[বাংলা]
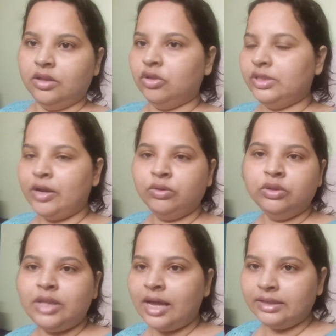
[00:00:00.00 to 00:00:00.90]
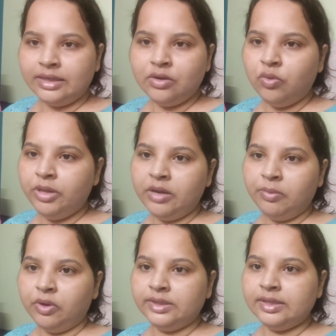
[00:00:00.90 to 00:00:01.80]
তো যেহেতু তাড়াতাড়ি ঘুমিয়ে
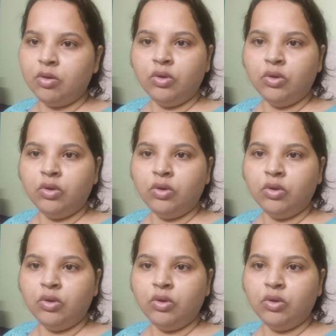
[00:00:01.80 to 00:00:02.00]
পড়েছে